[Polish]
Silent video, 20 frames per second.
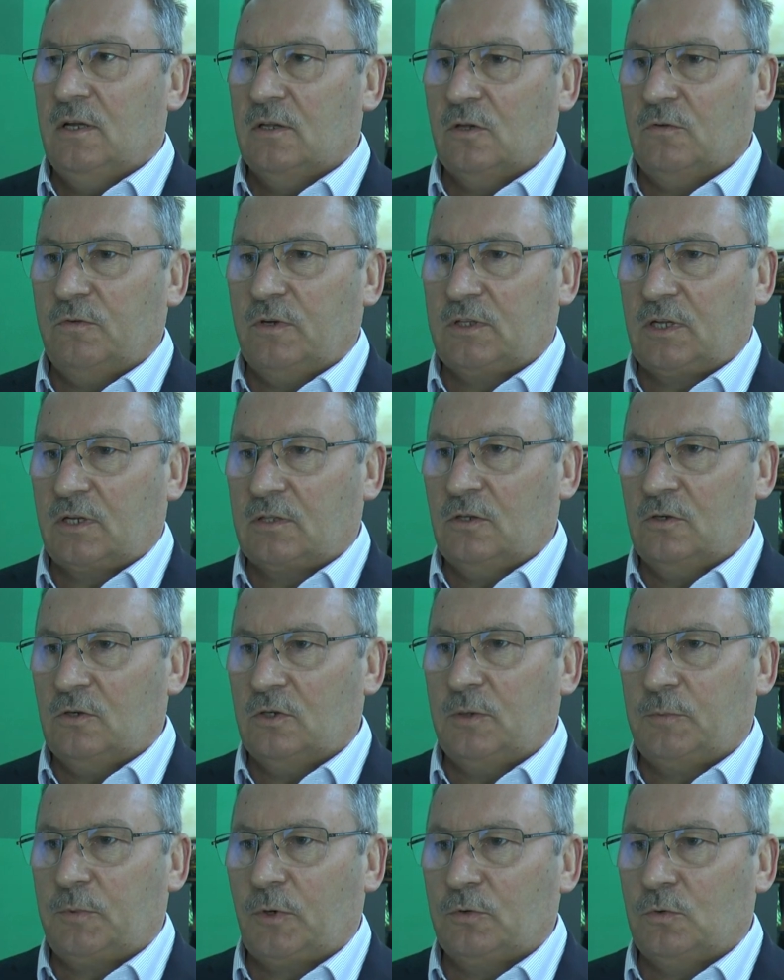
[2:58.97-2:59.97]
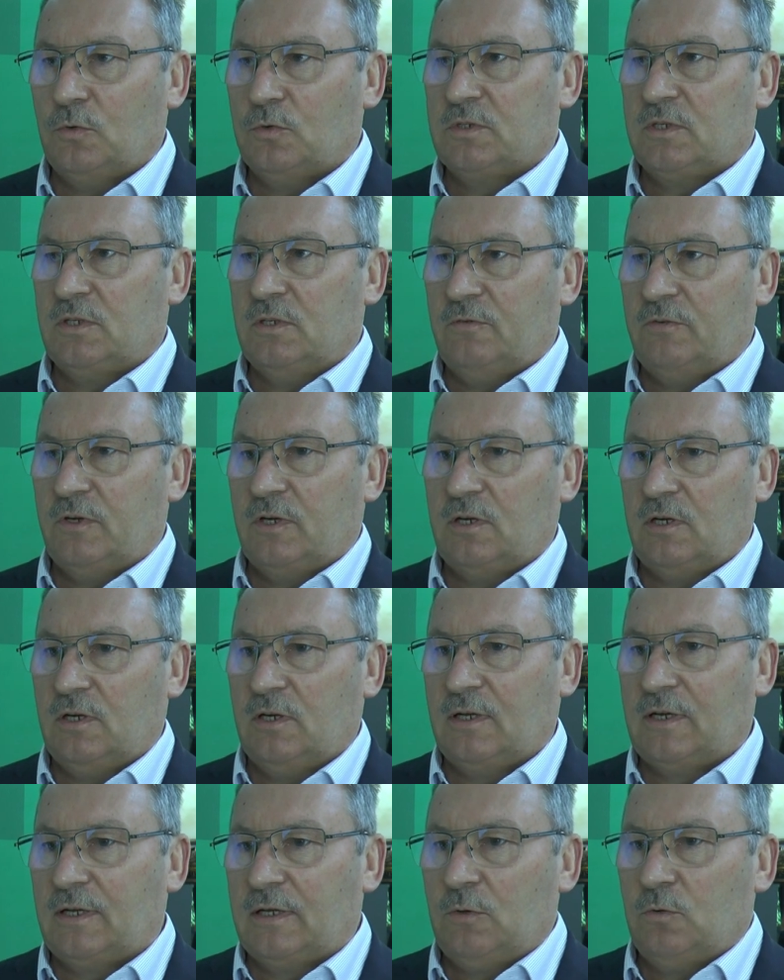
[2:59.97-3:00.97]
nowych technologii produkcji, nowych
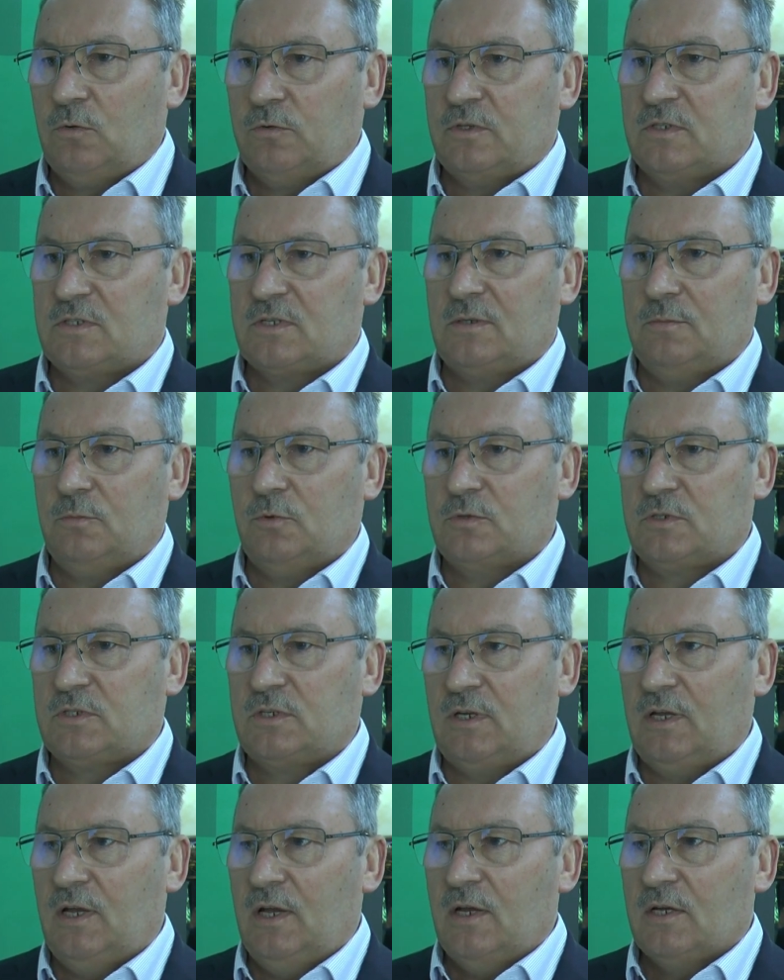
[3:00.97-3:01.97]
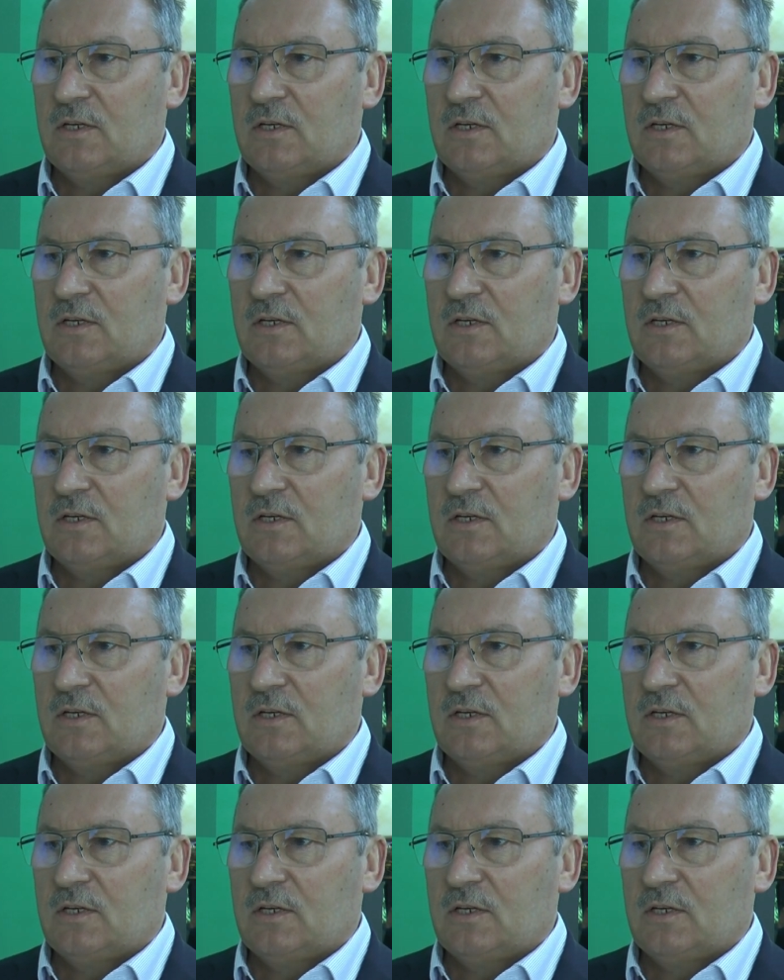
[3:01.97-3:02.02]
kanałów dystrybucji.